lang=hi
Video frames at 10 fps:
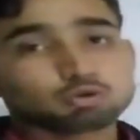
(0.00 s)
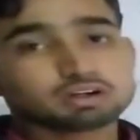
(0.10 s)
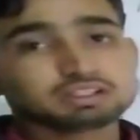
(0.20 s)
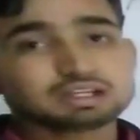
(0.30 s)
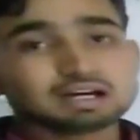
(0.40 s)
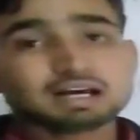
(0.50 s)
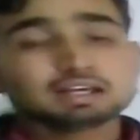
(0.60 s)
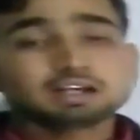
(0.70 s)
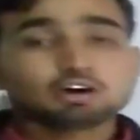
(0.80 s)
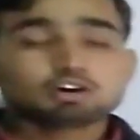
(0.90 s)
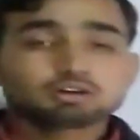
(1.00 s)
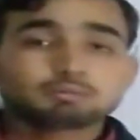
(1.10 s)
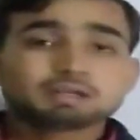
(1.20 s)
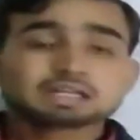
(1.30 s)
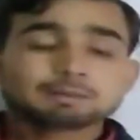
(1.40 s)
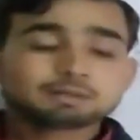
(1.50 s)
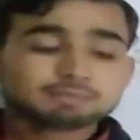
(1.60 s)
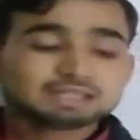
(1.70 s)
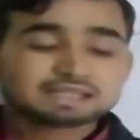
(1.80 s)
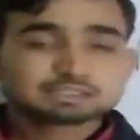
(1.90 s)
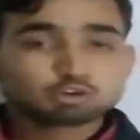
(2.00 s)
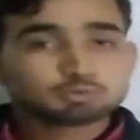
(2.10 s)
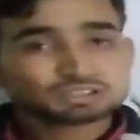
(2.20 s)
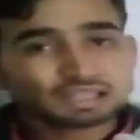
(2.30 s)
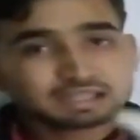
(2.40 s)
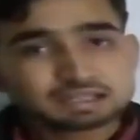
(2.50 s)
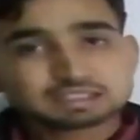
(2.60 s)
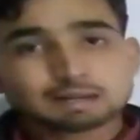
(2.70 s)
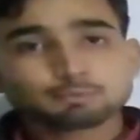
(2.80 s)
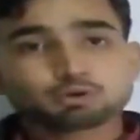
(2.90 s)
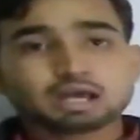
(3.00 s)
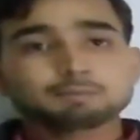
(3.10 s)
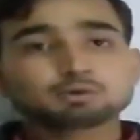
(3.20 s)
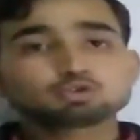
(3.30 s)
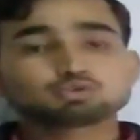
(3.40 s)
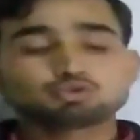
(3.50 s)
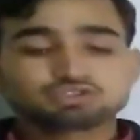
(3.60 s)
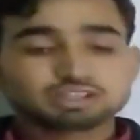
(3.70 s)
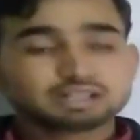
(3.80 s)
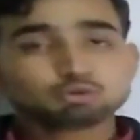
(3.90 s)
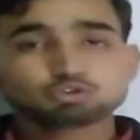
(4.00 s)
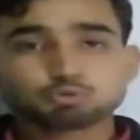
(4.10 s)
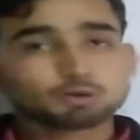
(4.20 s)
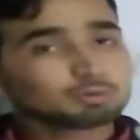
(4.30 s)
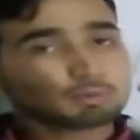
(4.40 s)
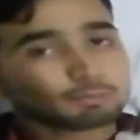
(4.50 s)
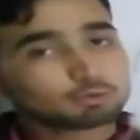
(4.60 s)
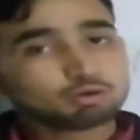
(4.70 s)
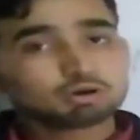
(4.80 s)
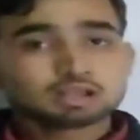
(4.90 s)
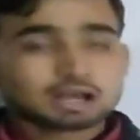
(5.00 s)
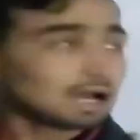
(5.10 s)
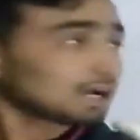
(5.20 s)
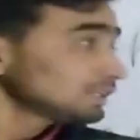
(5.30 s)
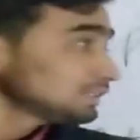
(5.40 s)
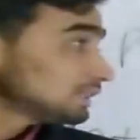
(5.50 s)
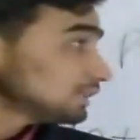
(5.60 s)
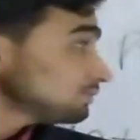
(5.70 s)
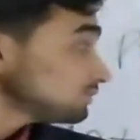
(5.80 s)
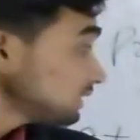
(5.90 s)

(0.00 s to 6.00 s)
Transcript: जरूर करिएगा और हमें कमेंट में लिख के ज़रूर बताइएगा कि आपको यहाँ पे कुछ क्वेश्चन है कुछ प्रॉब्लम आपको आ गई हैं